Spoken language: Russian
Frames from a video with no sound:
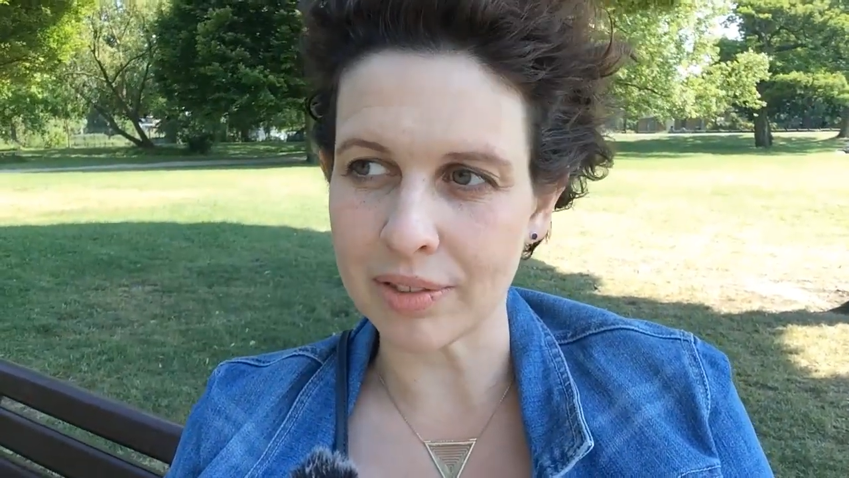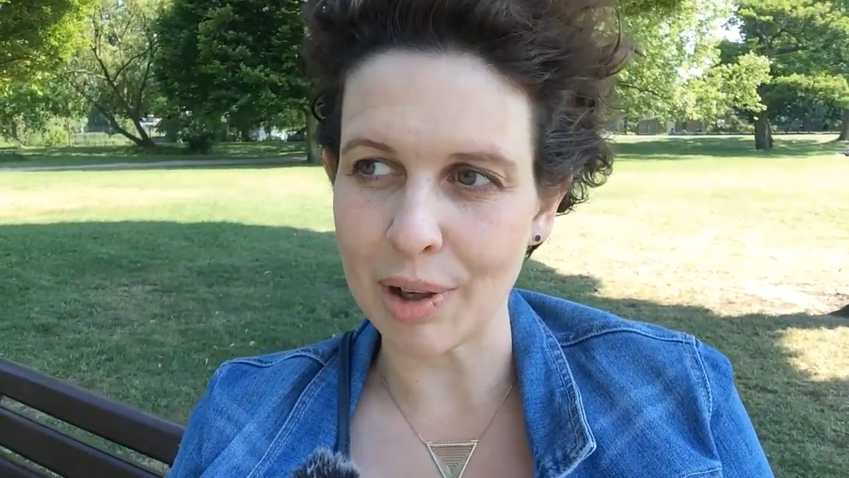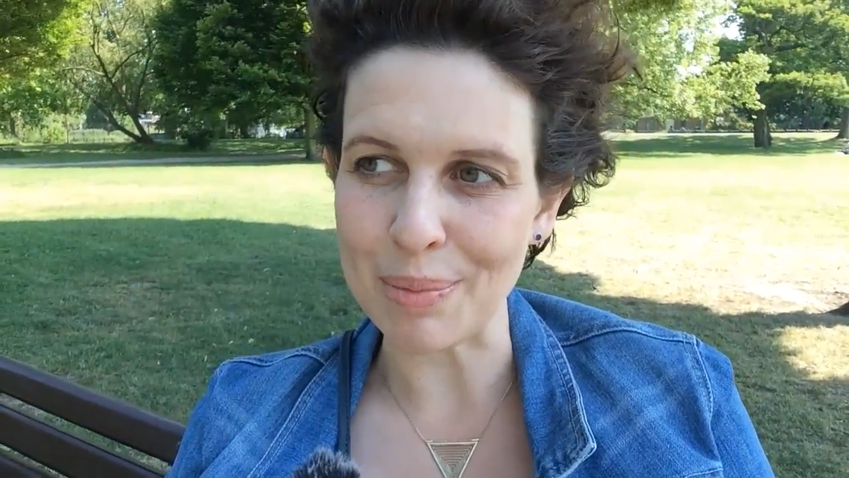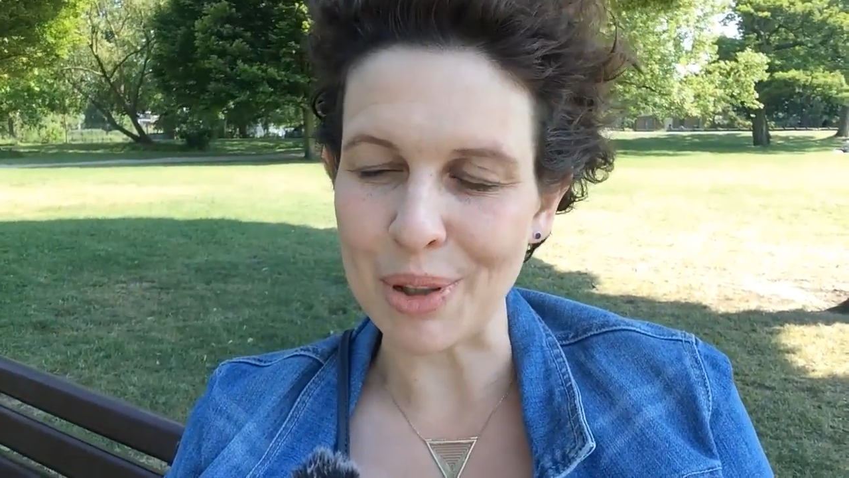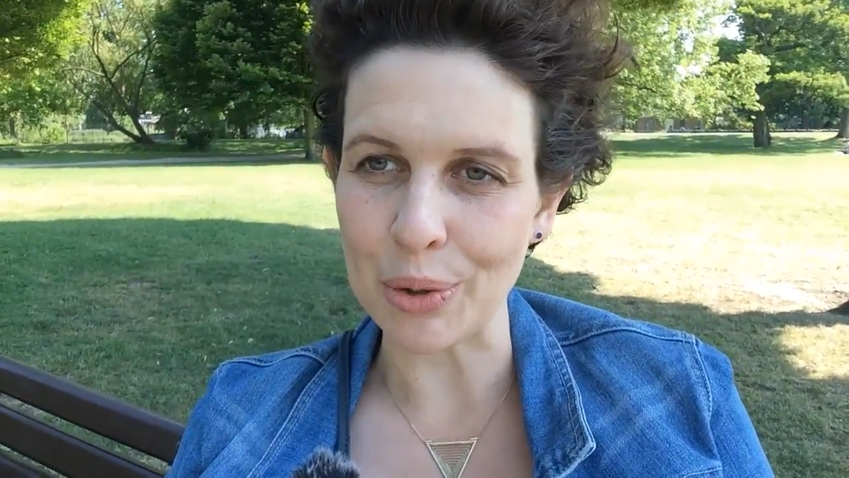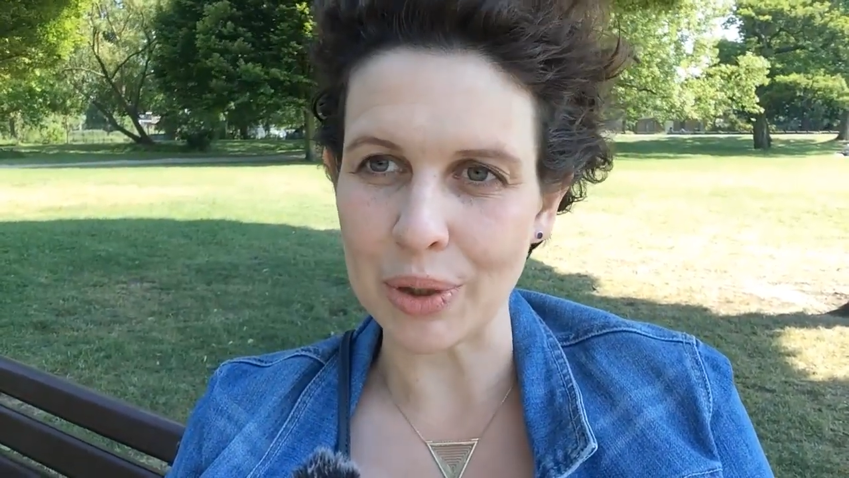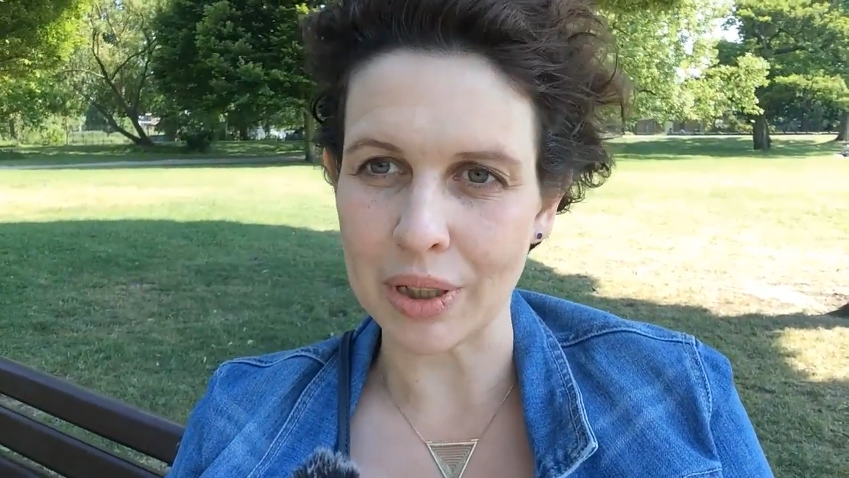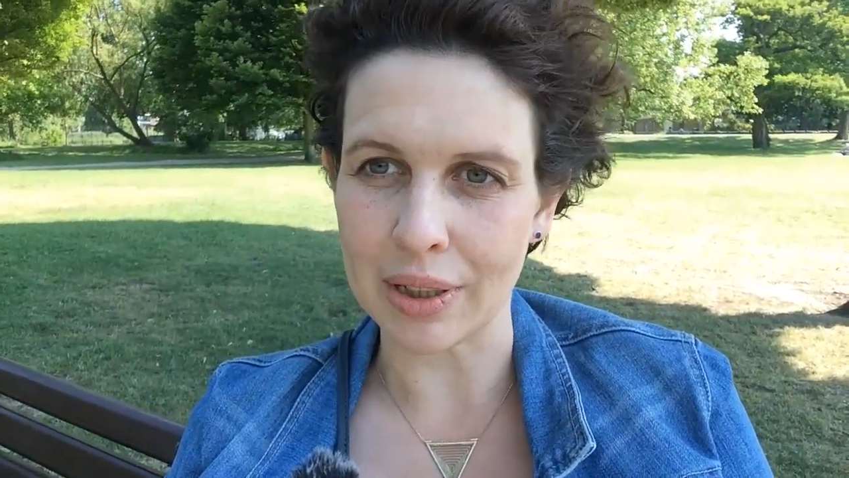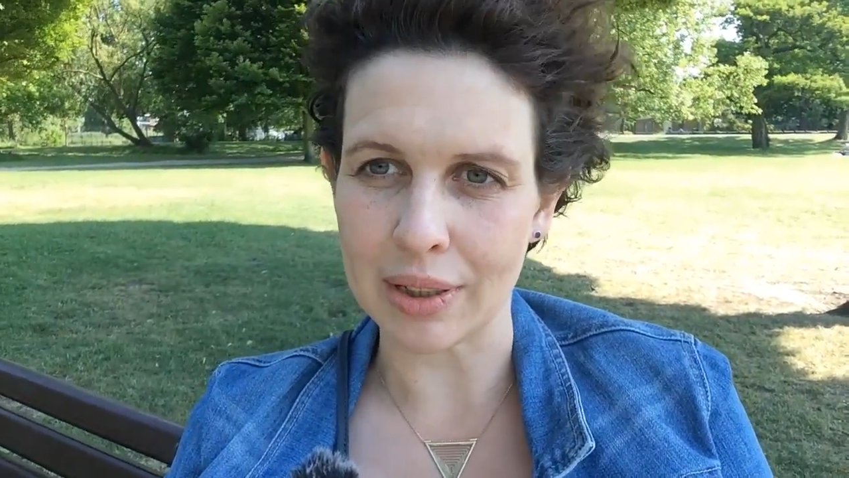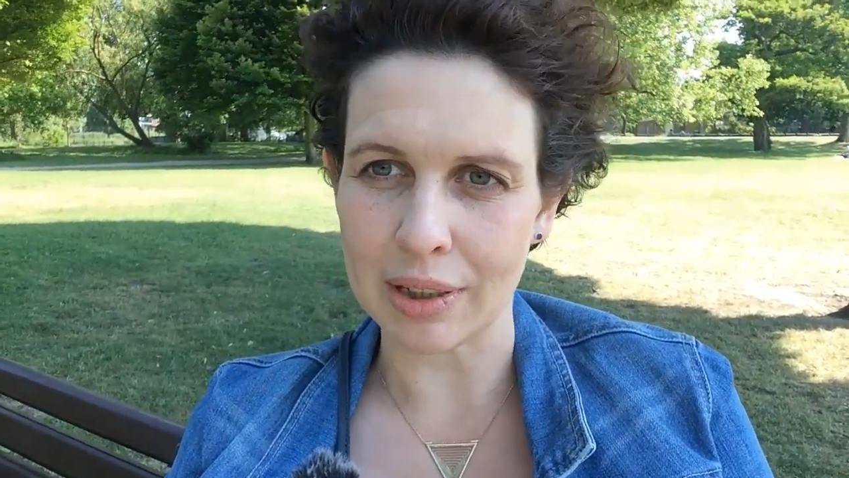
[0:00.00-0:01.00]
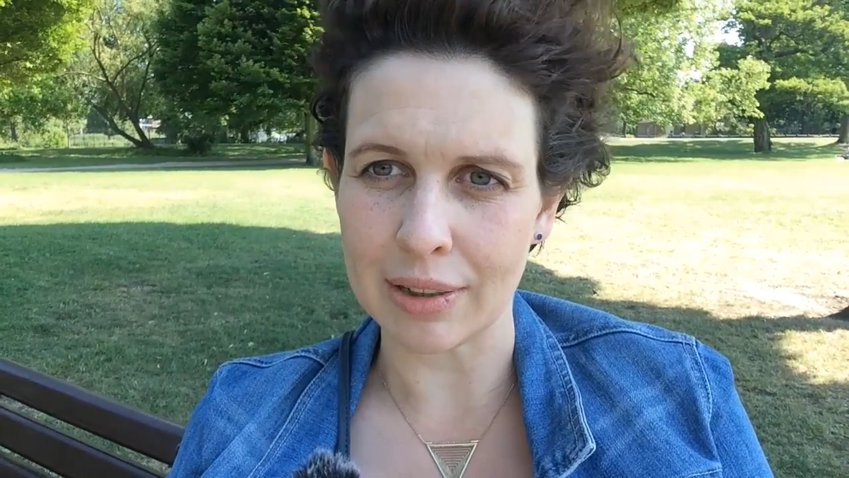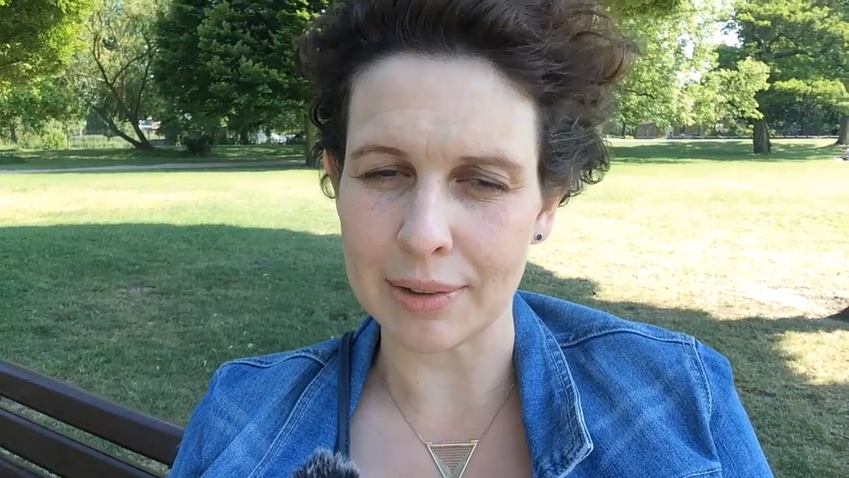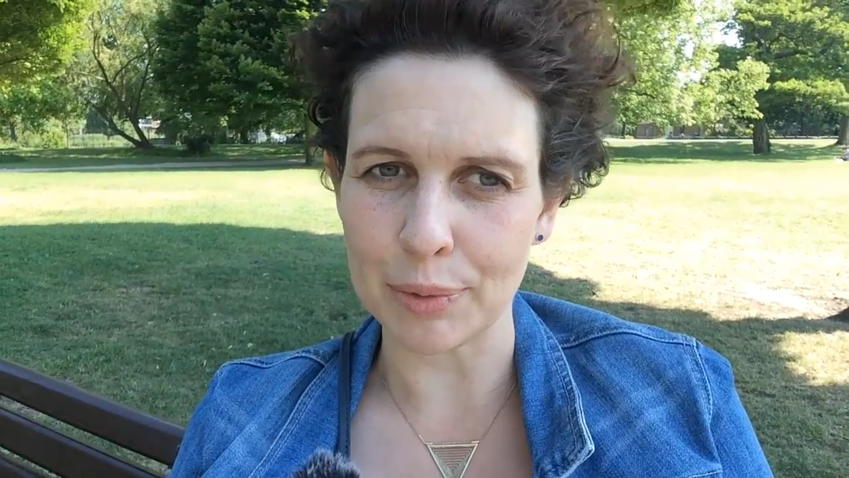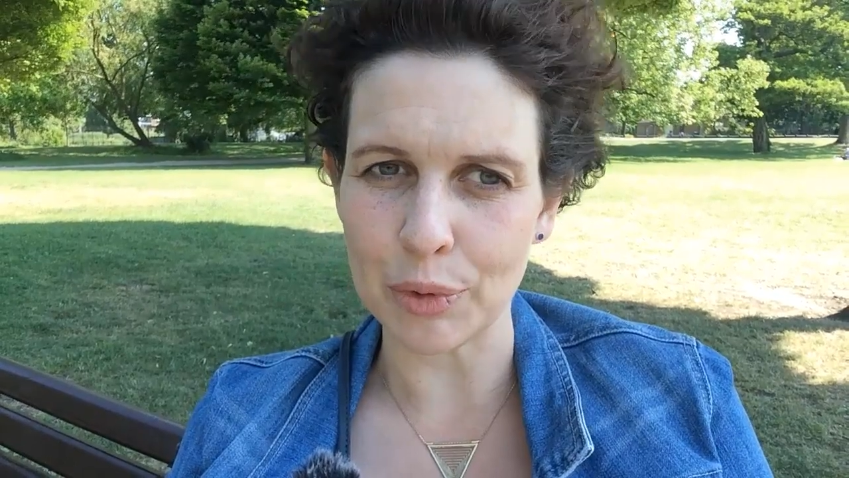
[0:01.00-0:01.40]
2 миллиона, э,